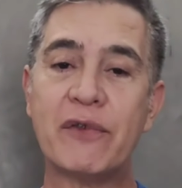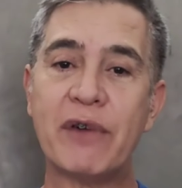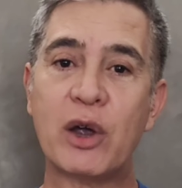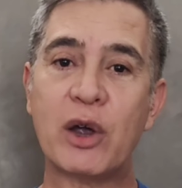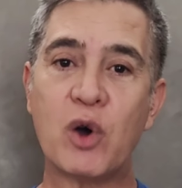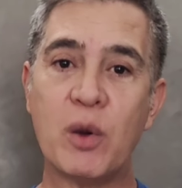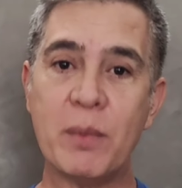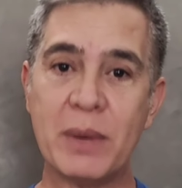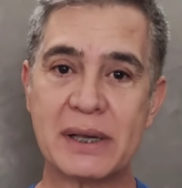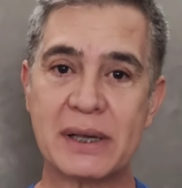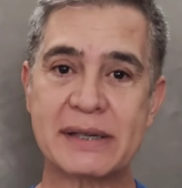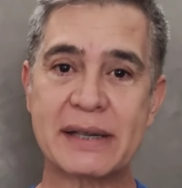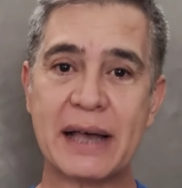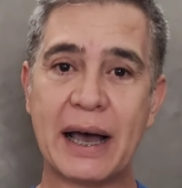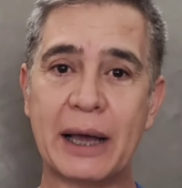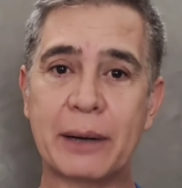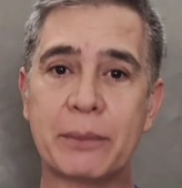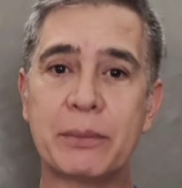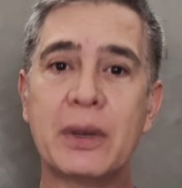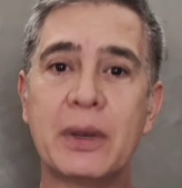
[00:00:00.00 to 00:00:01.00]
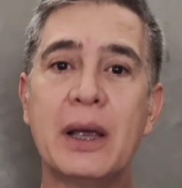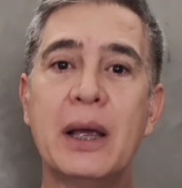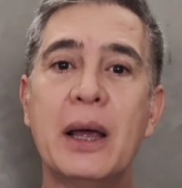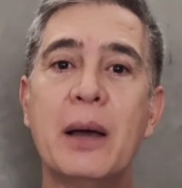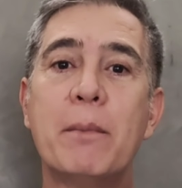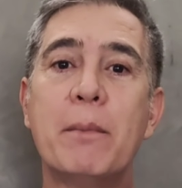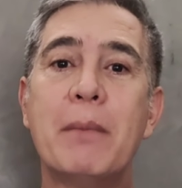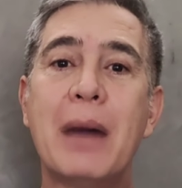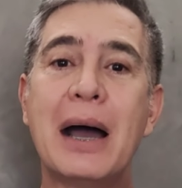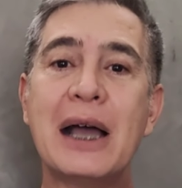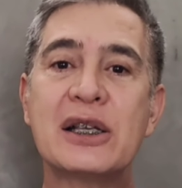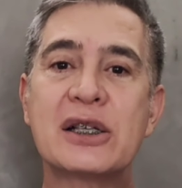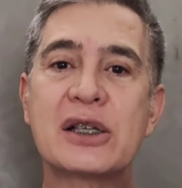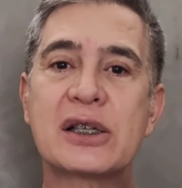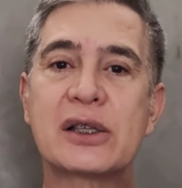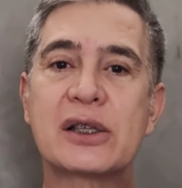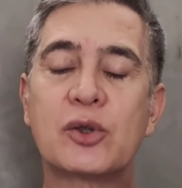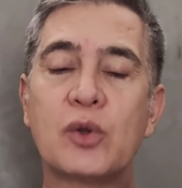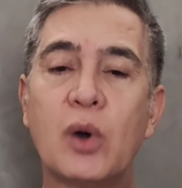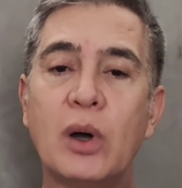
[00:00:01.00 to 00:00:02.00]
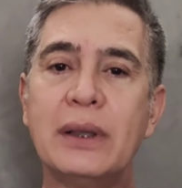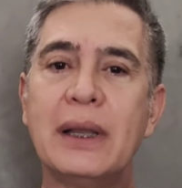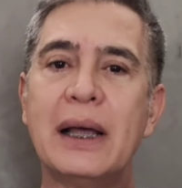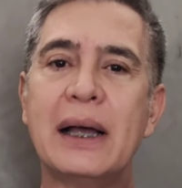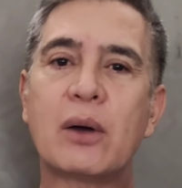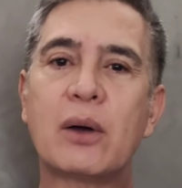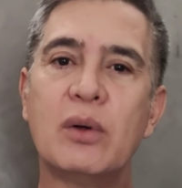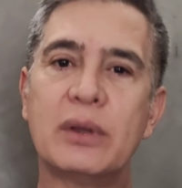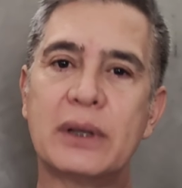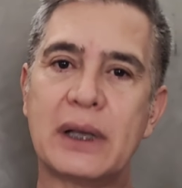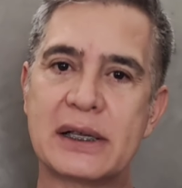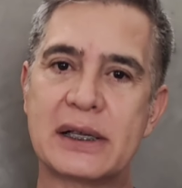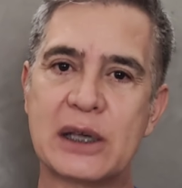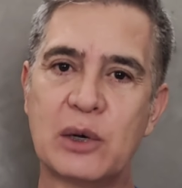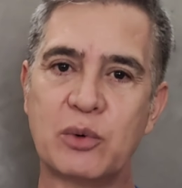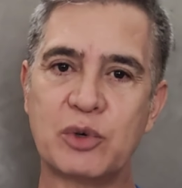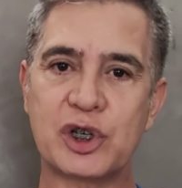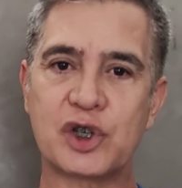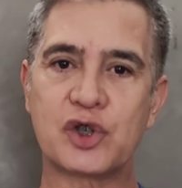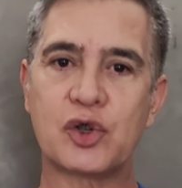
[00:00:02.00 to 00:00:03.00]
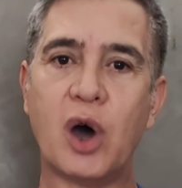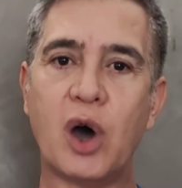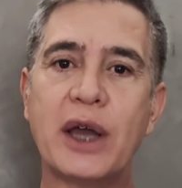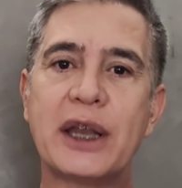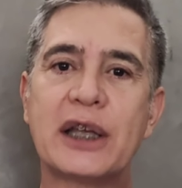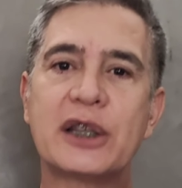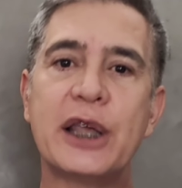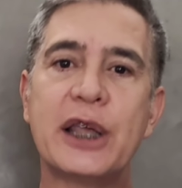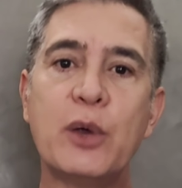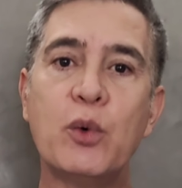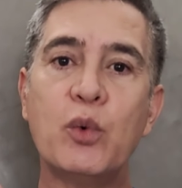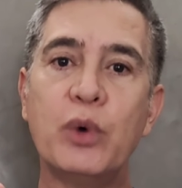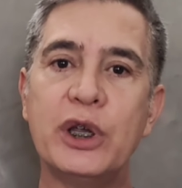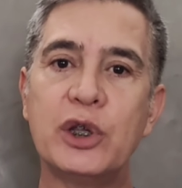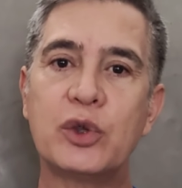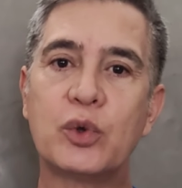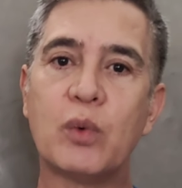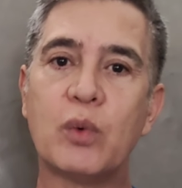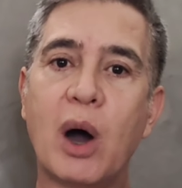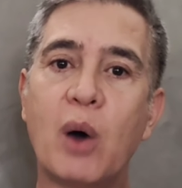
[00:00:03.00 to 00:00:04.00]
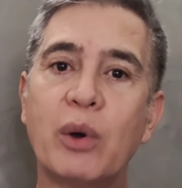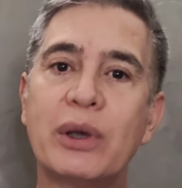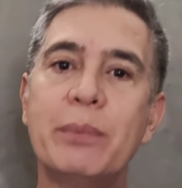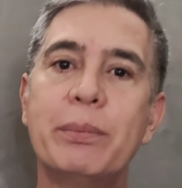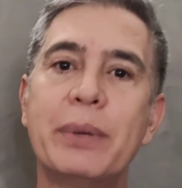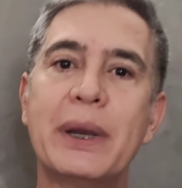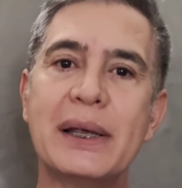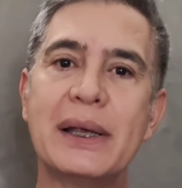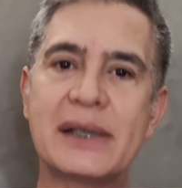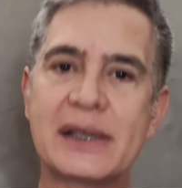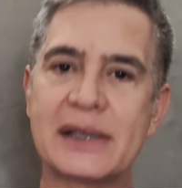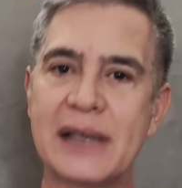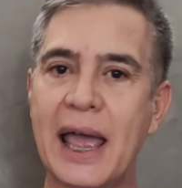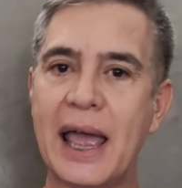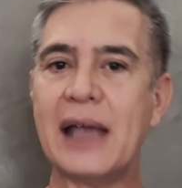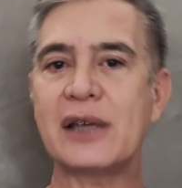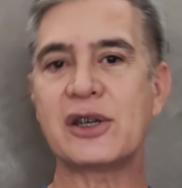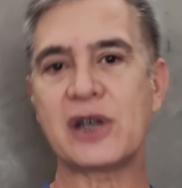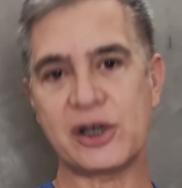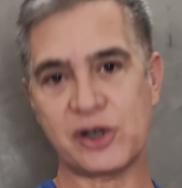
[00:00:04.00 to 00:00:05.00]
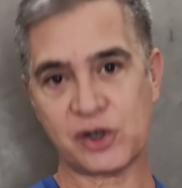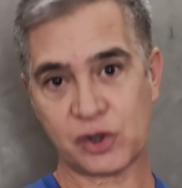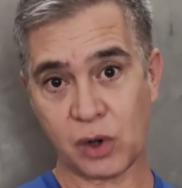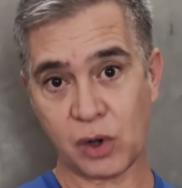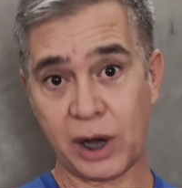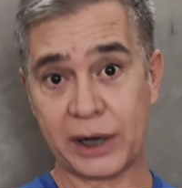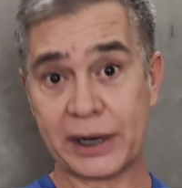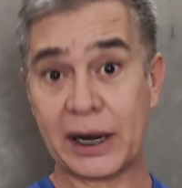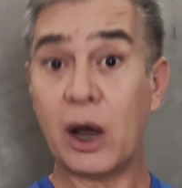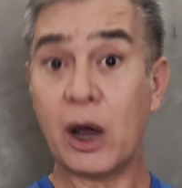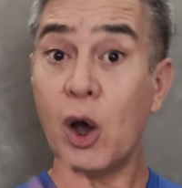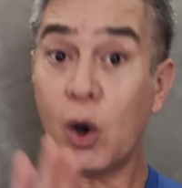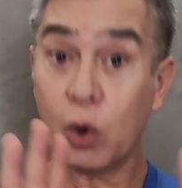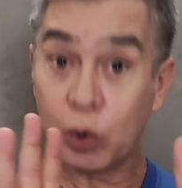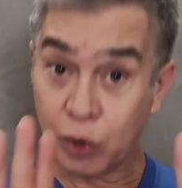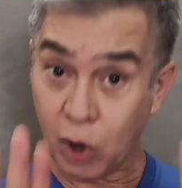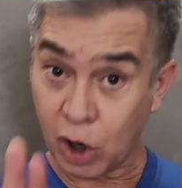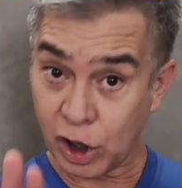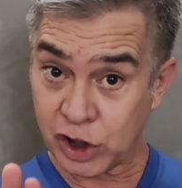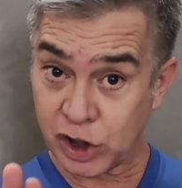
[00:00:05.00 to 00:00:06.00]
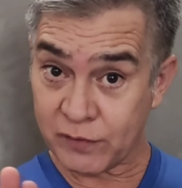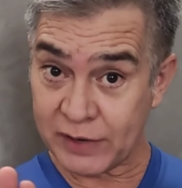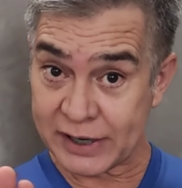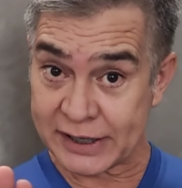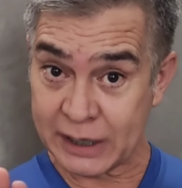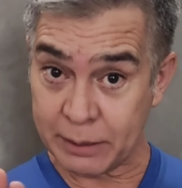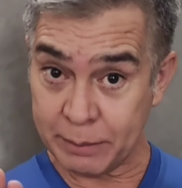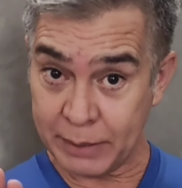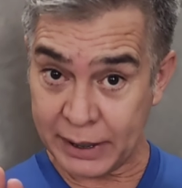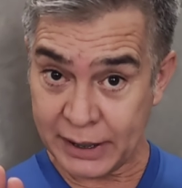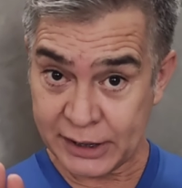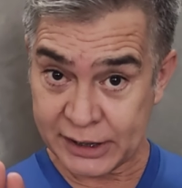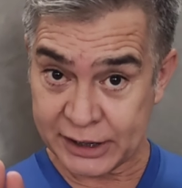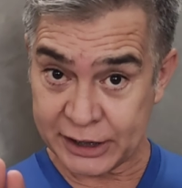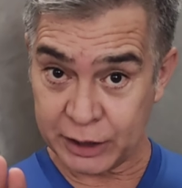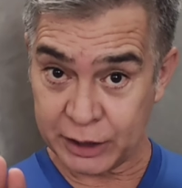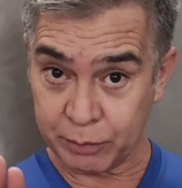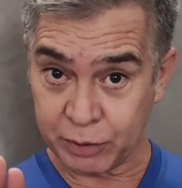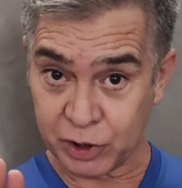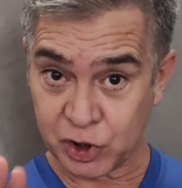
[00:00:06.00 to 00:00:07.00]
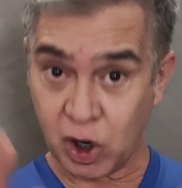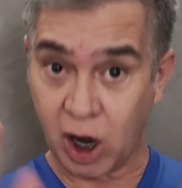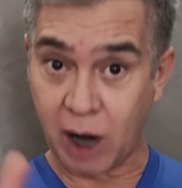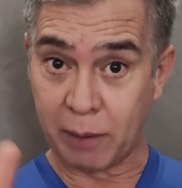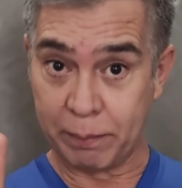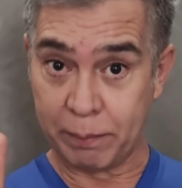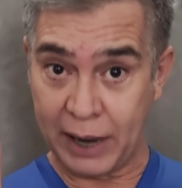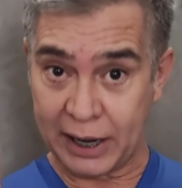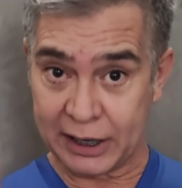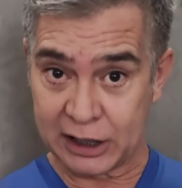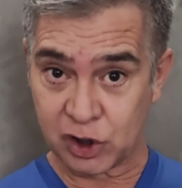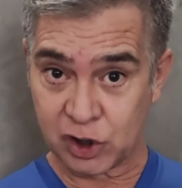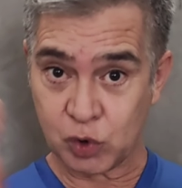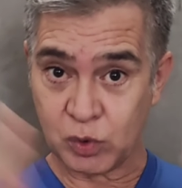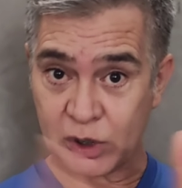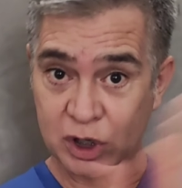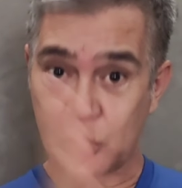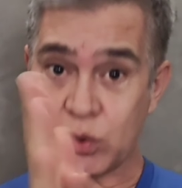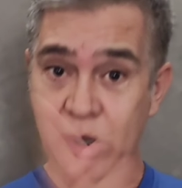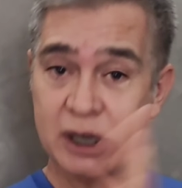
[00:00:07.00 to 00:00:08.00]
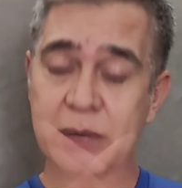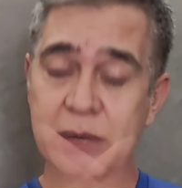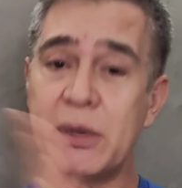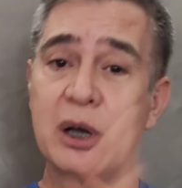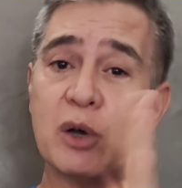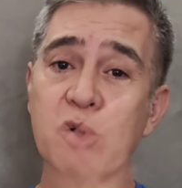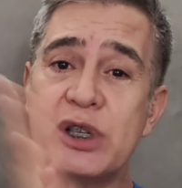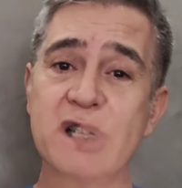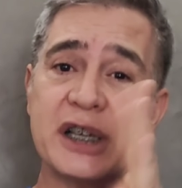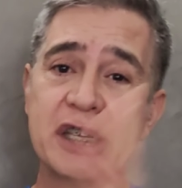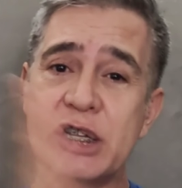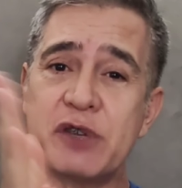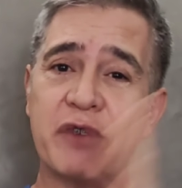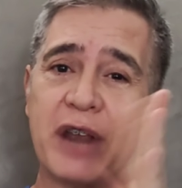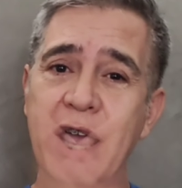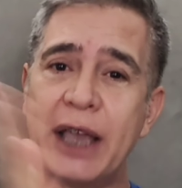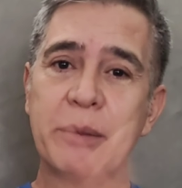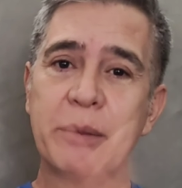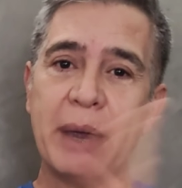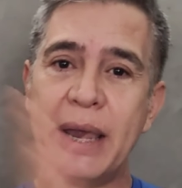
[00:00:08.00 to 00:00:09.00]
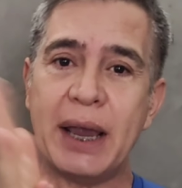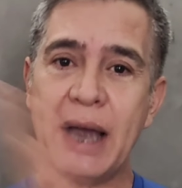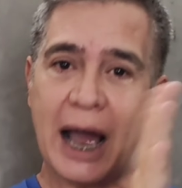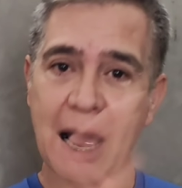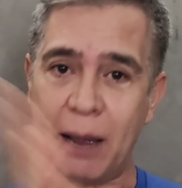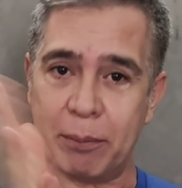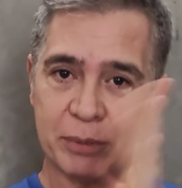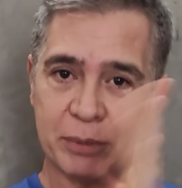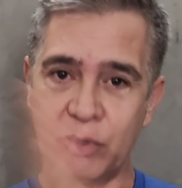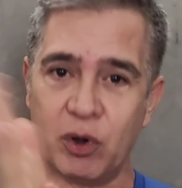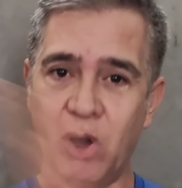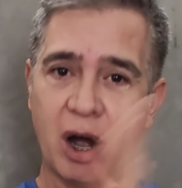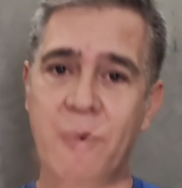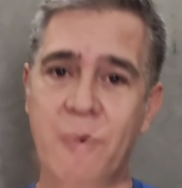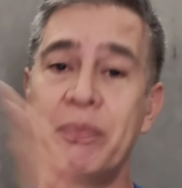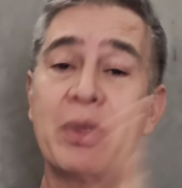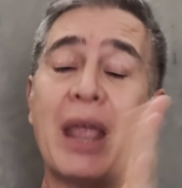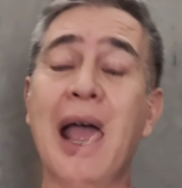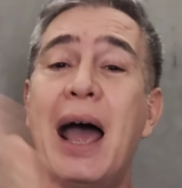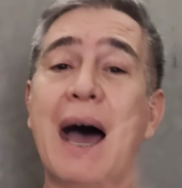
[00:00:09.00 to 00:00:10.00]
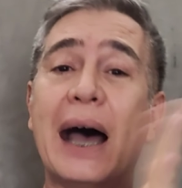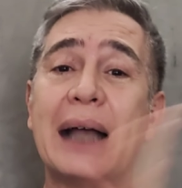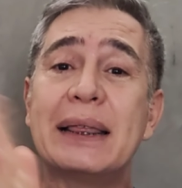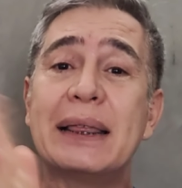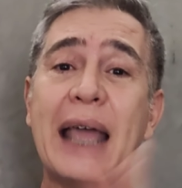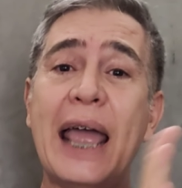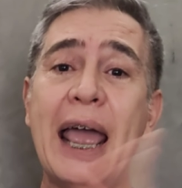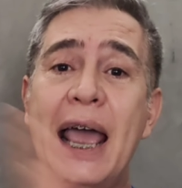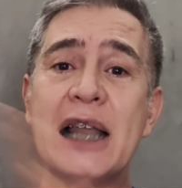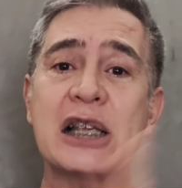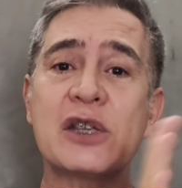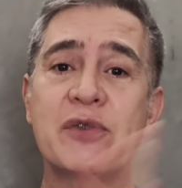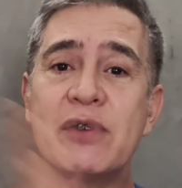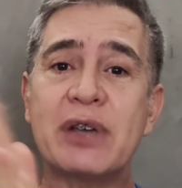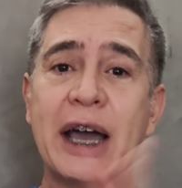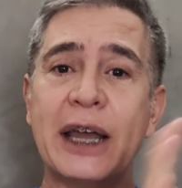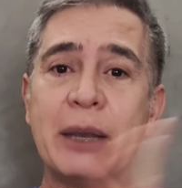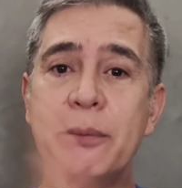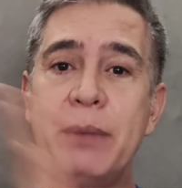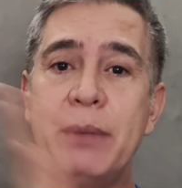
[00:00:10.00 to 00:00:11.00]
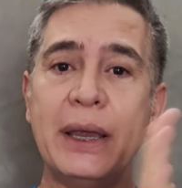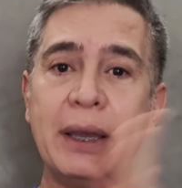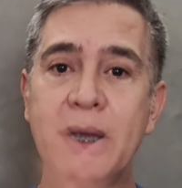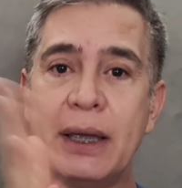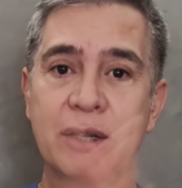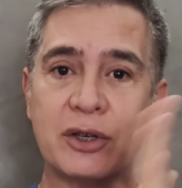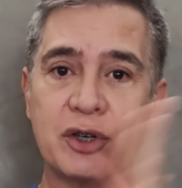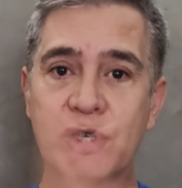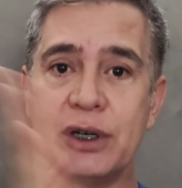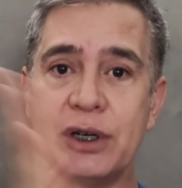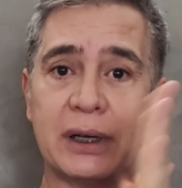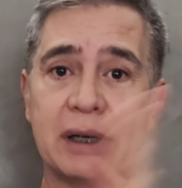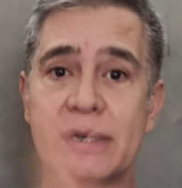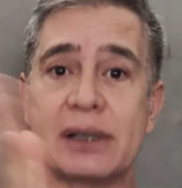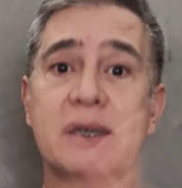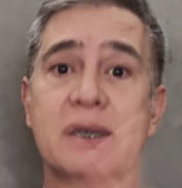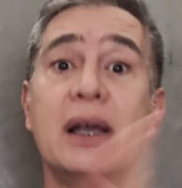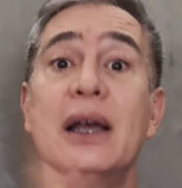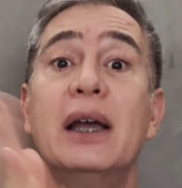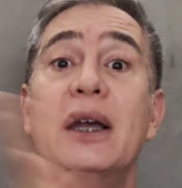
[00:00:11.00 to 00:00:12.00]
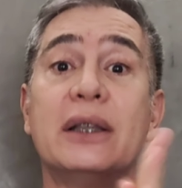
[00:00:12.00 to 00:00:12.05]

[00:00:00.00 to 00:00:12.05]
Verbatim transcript: vai começar mas toda a contação de história tem um ritual que precede a história. O nosso vai ser bem simples, ó. Pega as suas duas mãos e esfregue bem rápido, ó, até elas ficarem bem quentinhas.